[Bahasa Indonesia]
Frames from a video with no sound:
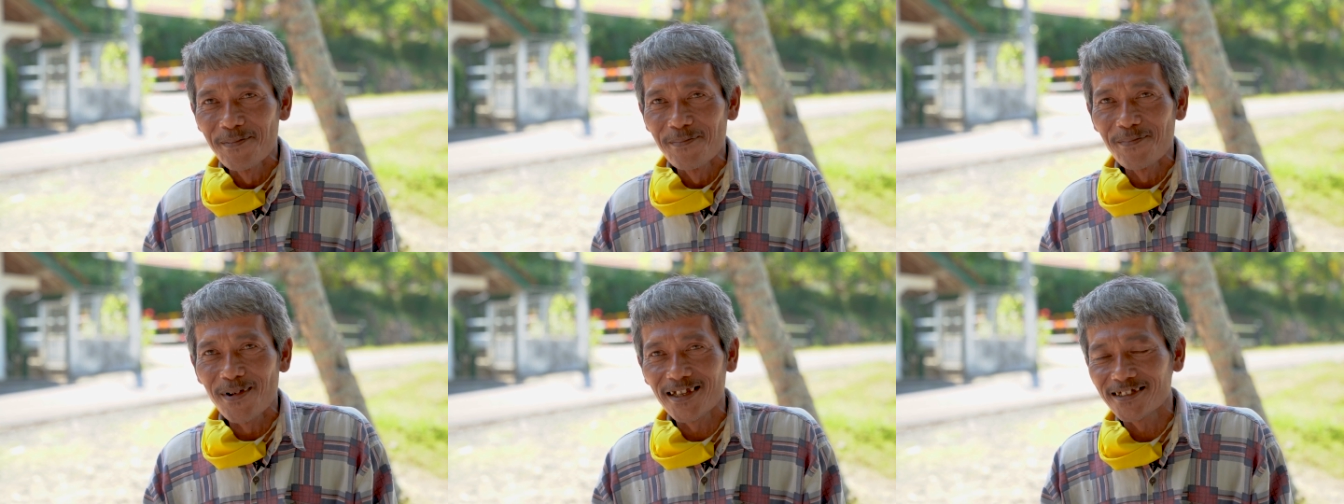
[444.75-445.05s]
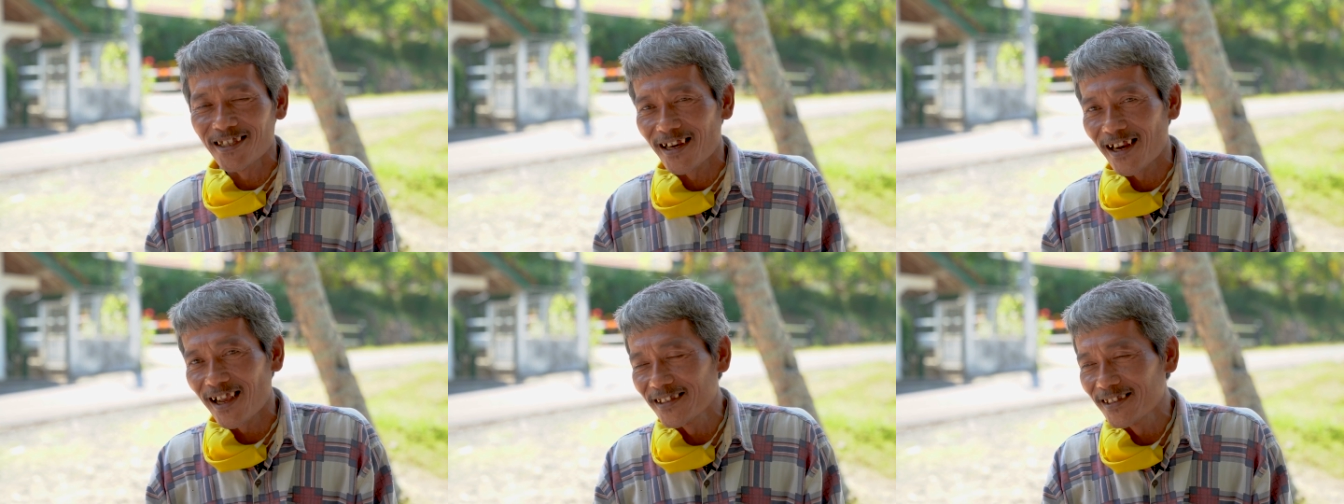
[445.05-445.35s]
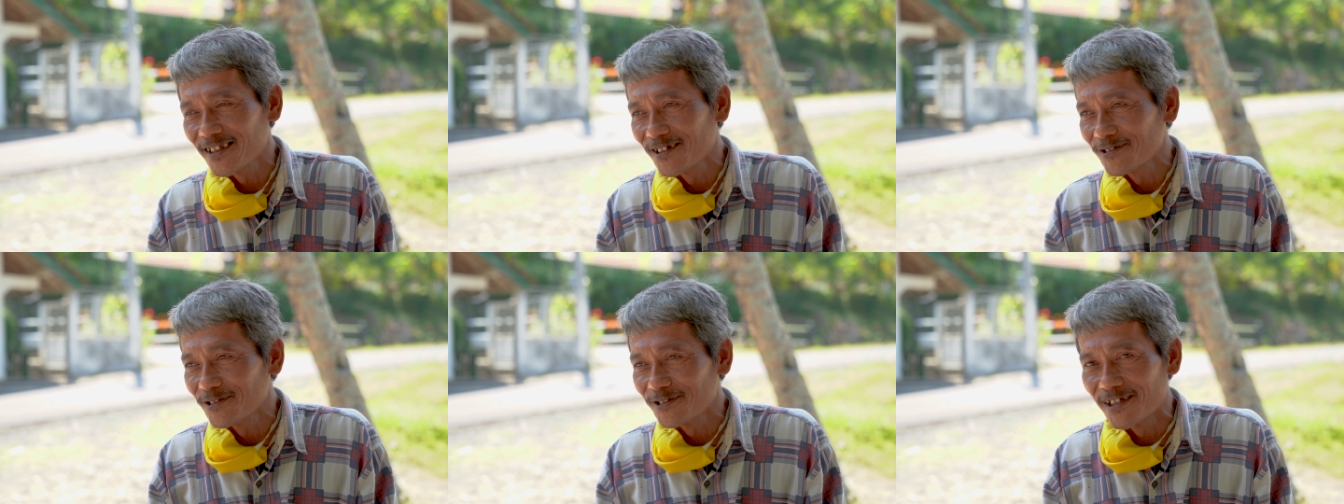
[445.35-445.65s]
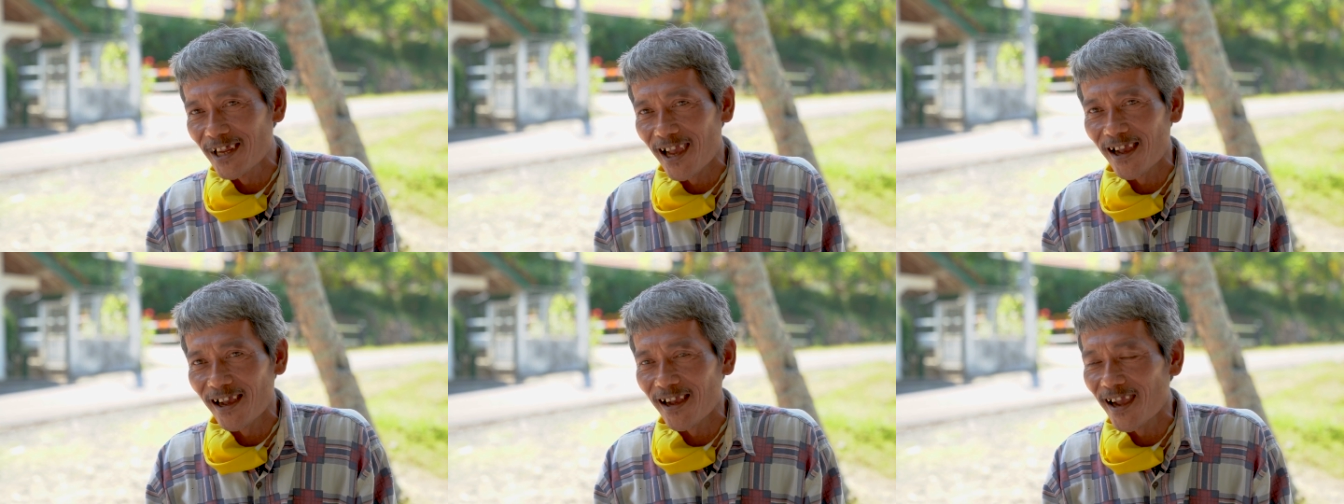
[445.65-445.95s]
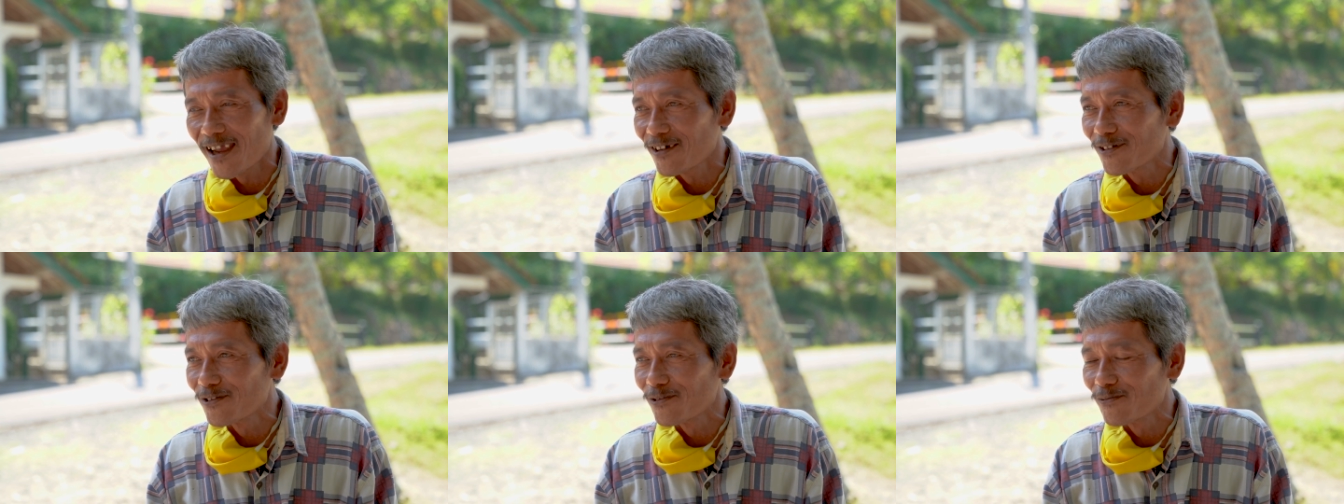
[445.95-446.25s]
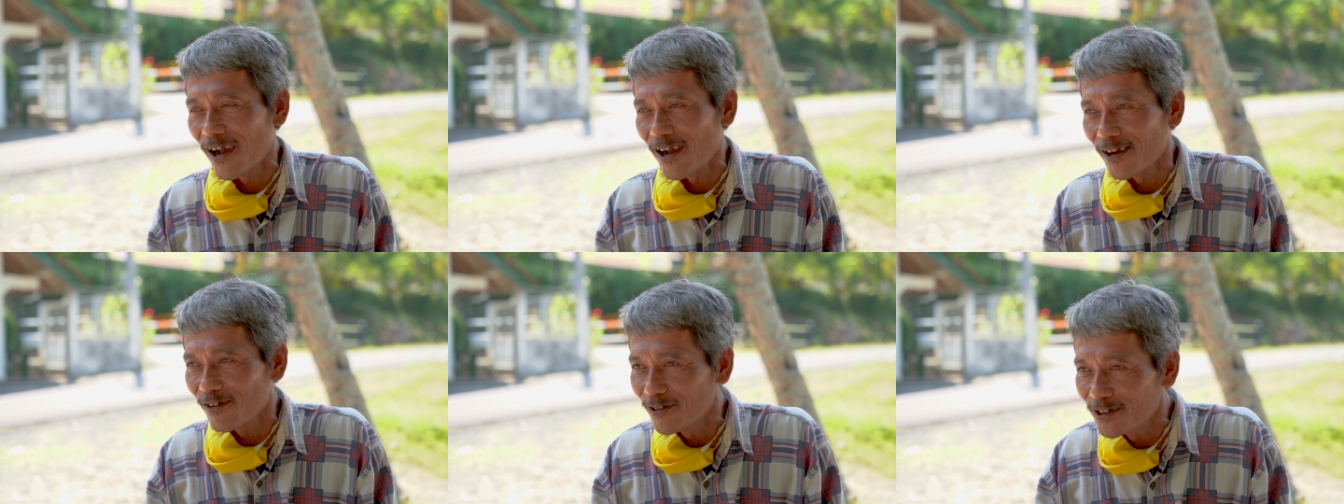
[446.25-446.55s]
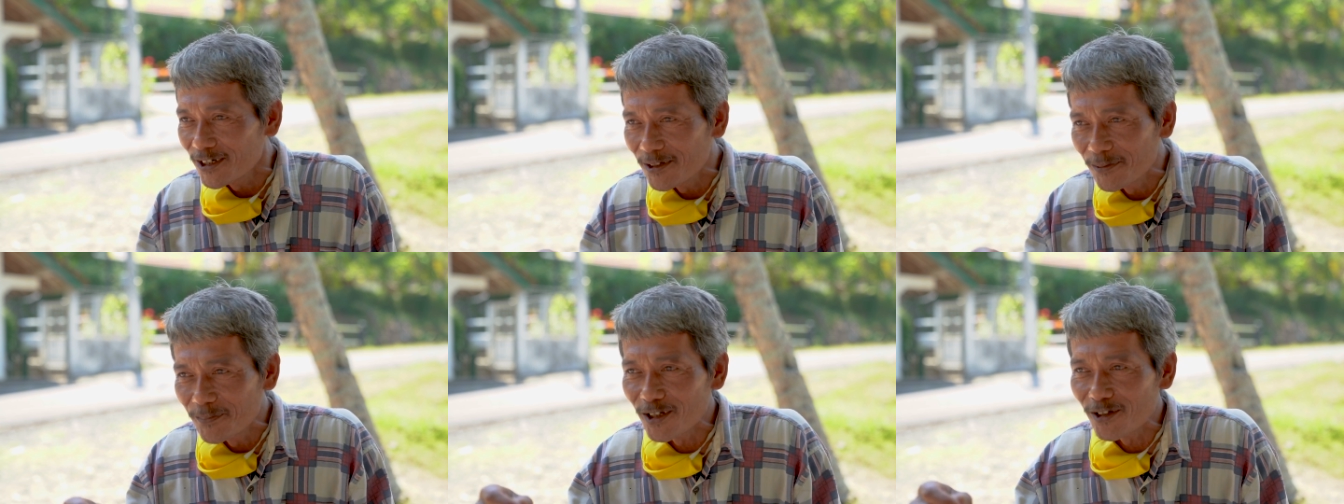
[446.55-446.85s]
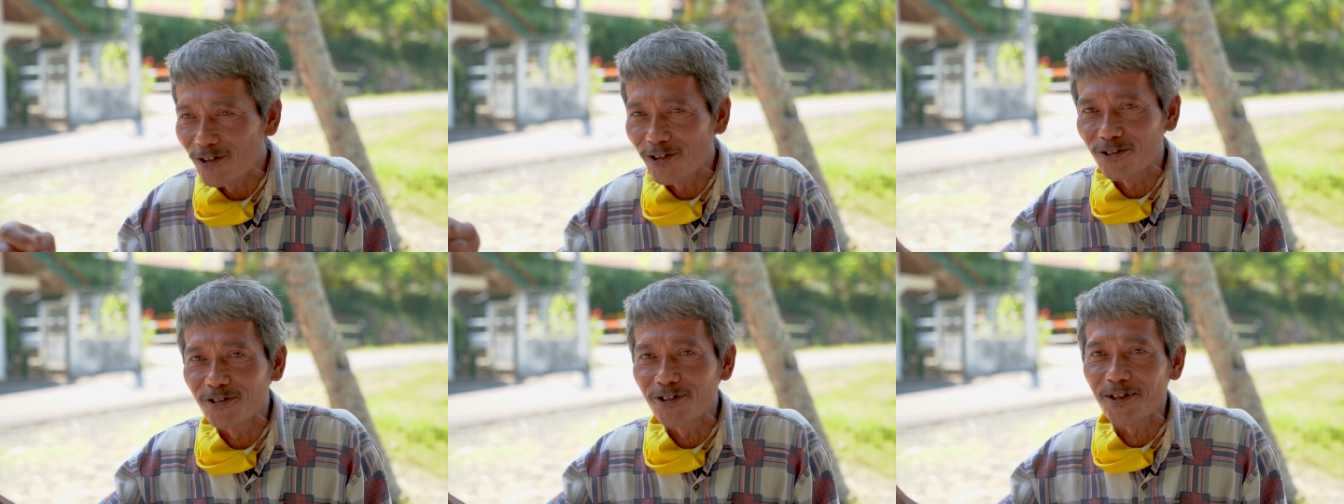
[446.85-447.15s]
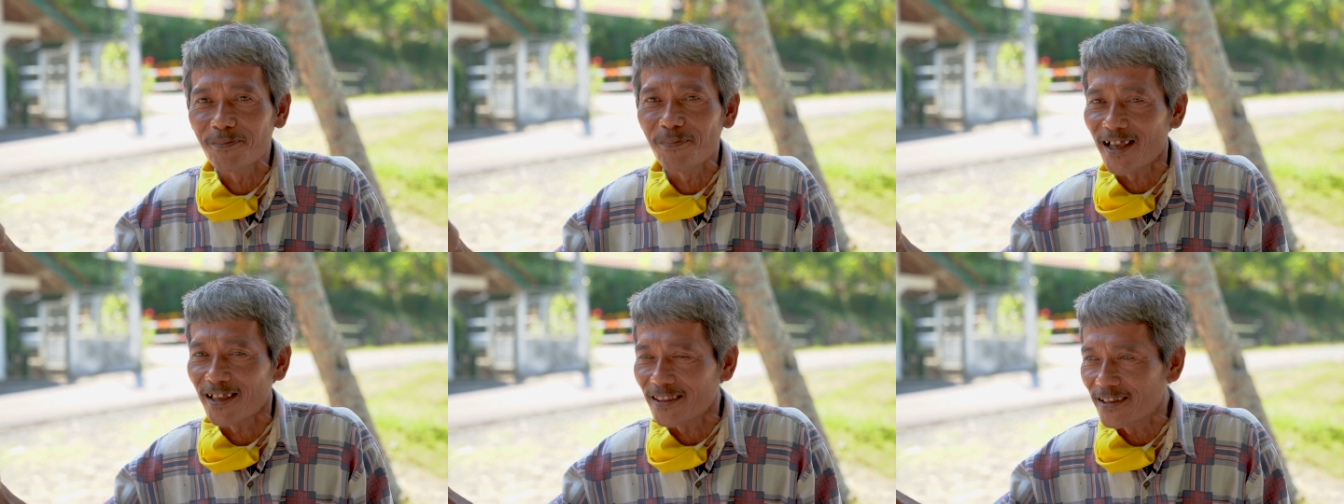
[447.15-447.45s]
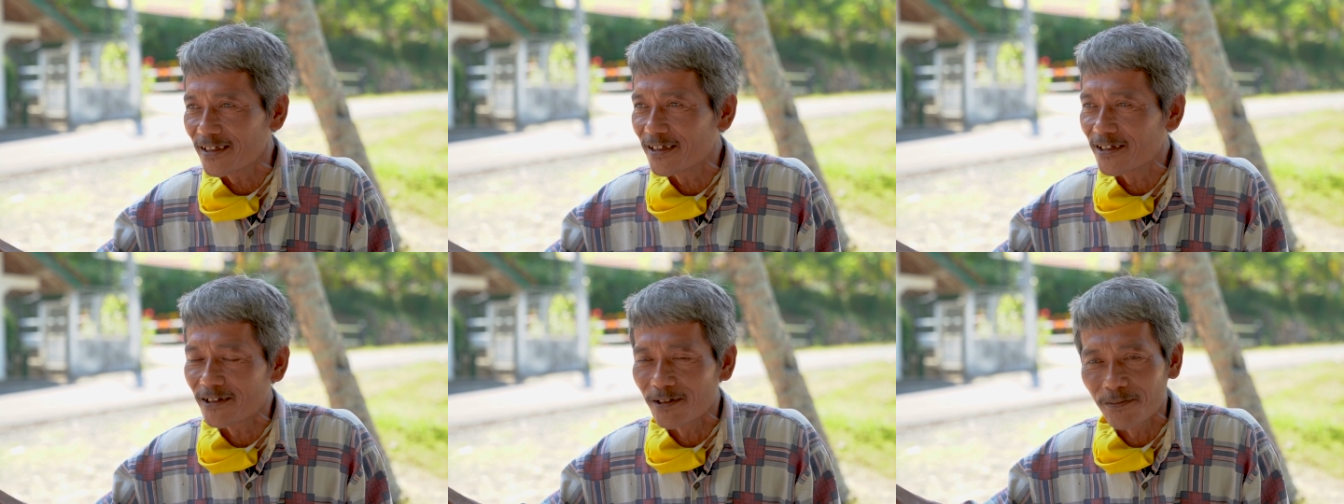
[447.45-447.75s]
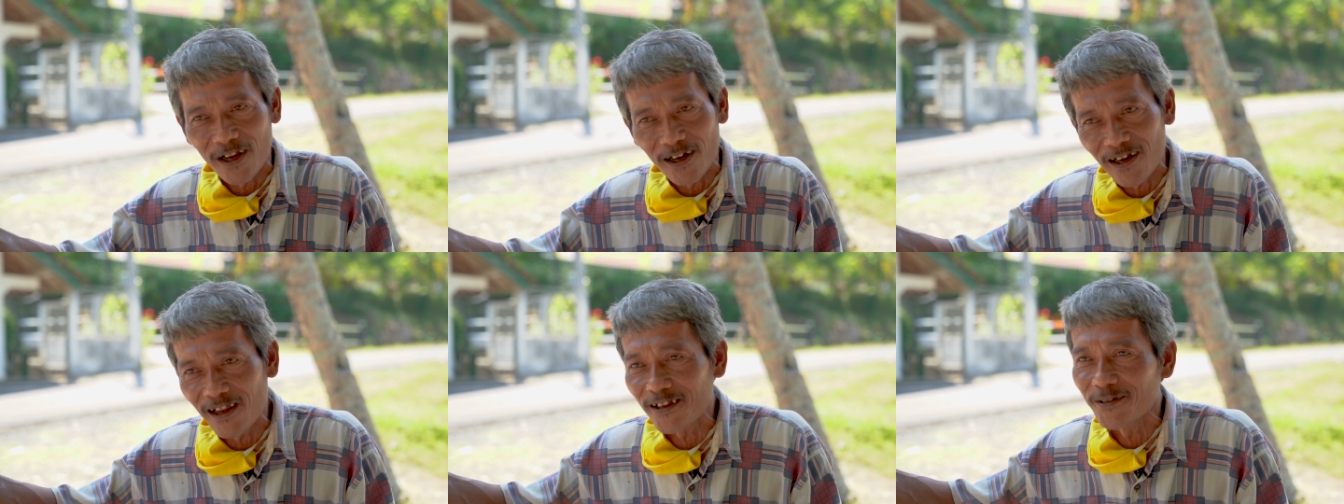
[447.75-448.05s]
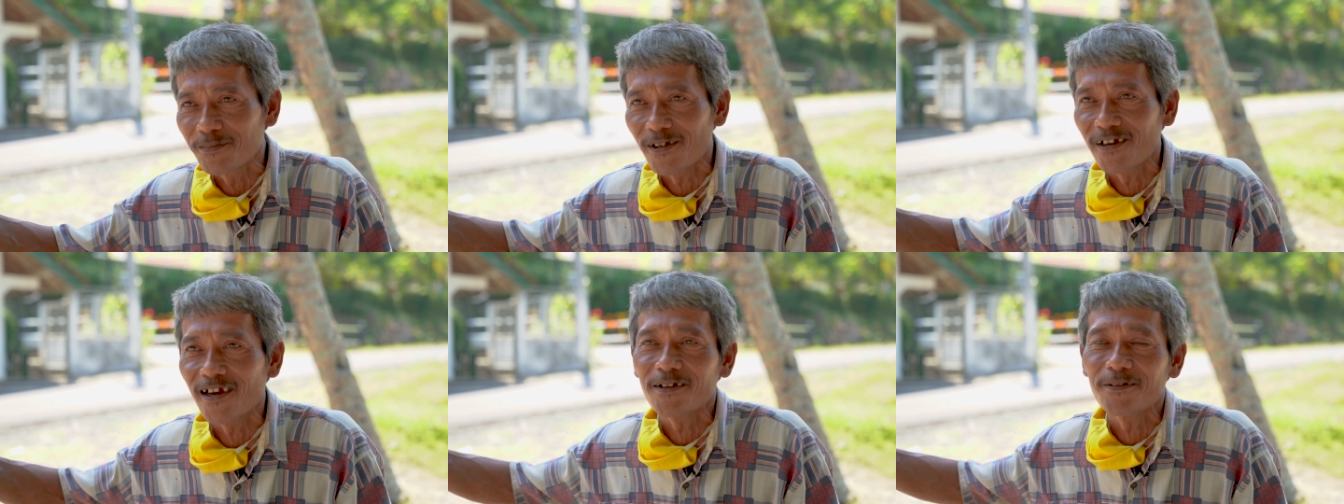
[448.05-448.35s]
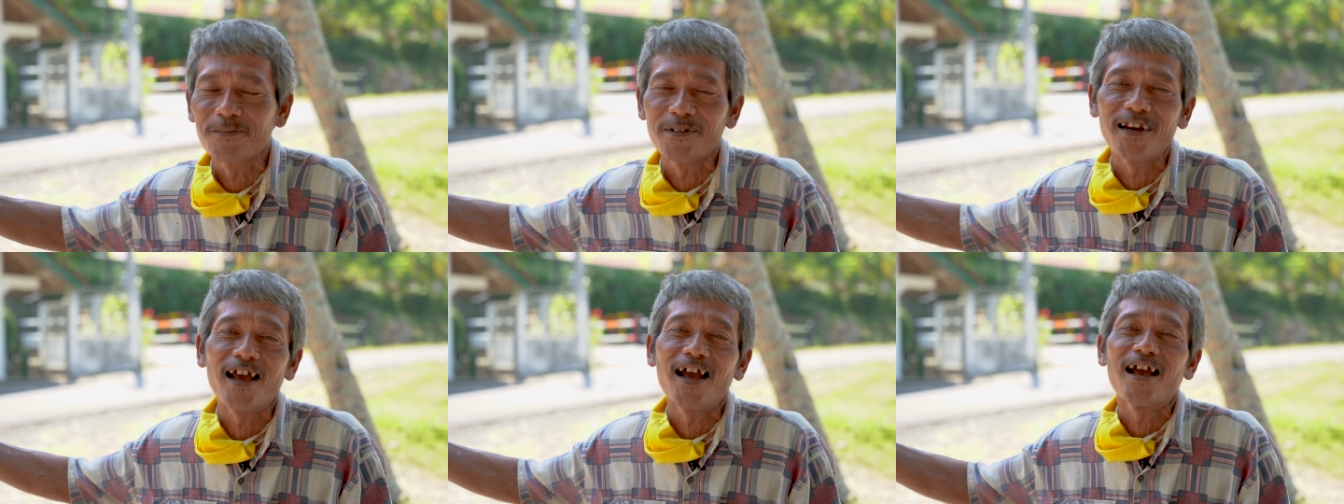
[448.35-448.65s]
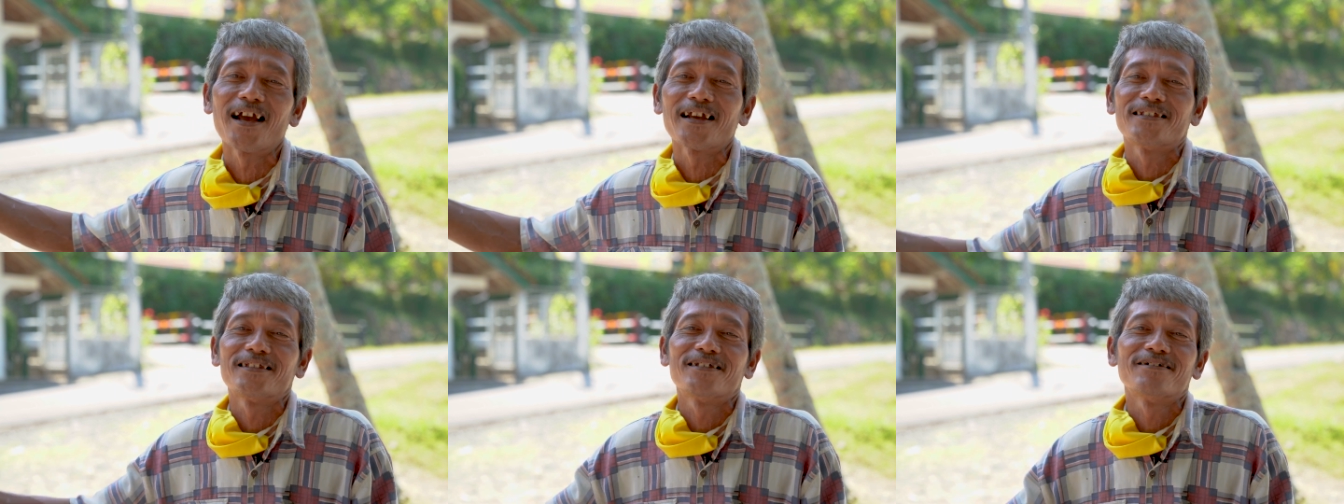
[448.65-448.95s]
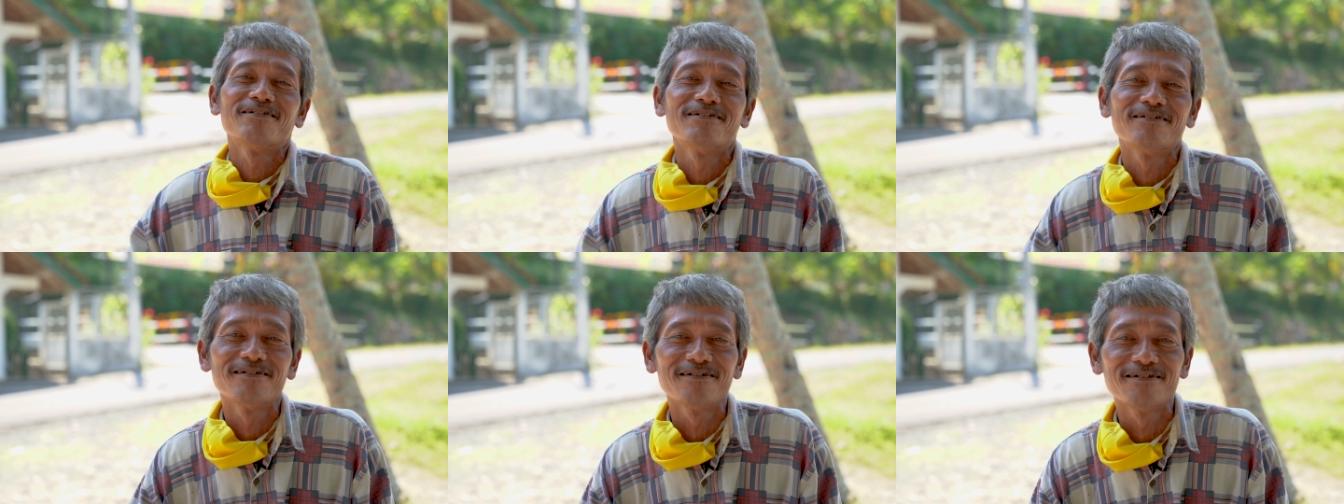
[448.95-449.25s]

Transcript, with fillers: masyarakatnya sudah nganu wah kok ini mikro ini mati gimana gimana gimana gitu